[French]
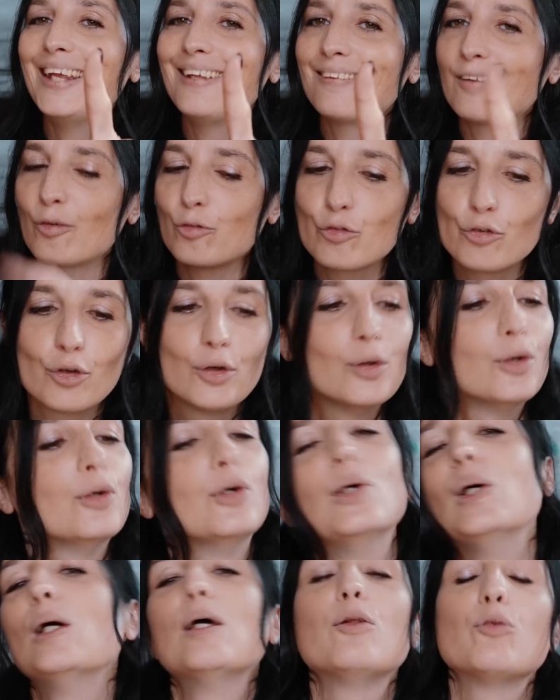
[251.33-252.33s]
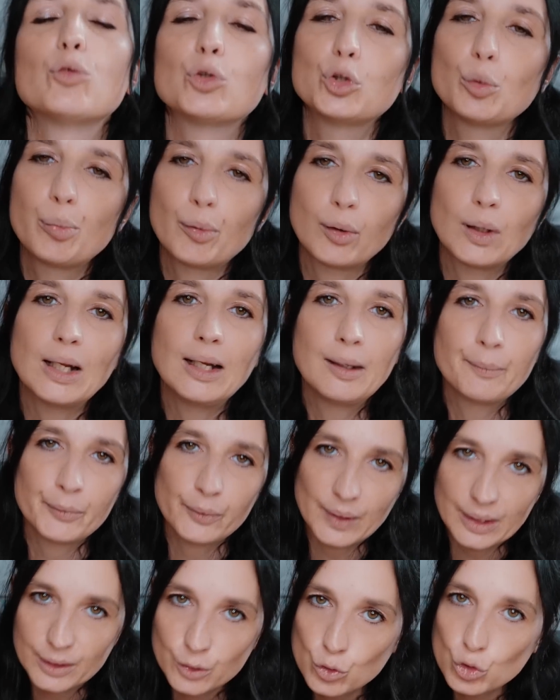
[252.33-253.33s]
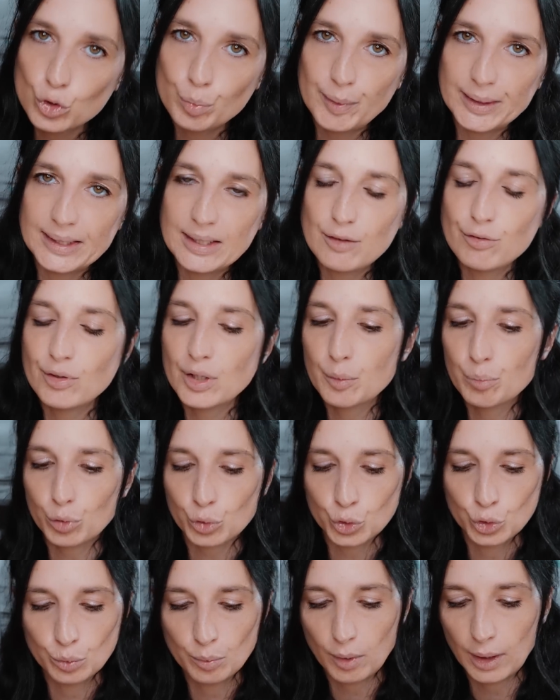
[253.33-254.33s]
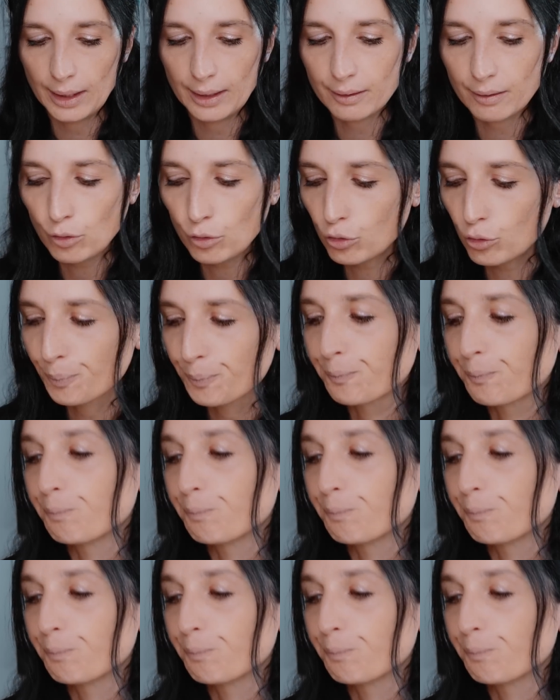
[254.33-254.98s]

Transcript: tente Donc, je prends une alimentation spécifique pour jument allaitantes.